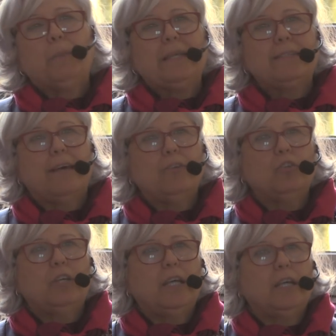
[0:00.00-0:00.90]

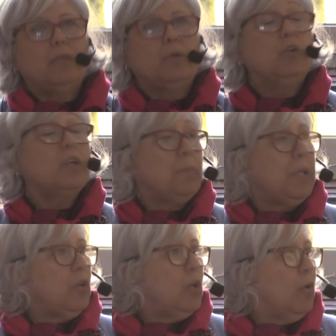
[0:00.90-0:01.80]
pensando que, bueno, que
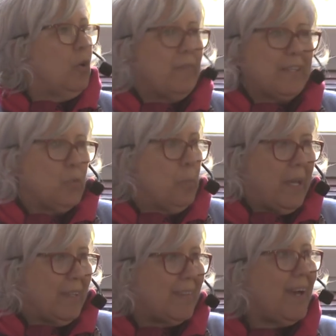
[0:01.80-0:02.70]
mi hijo iba a ser un
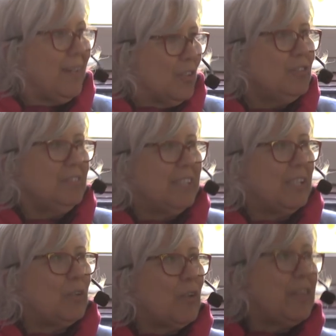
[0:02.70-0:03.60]
vegetal, ¿no?
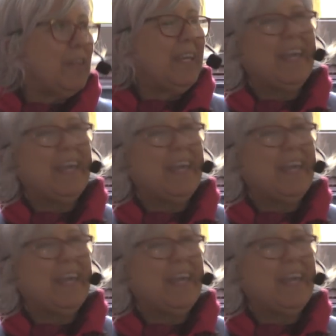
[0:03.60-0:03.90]
Y entonces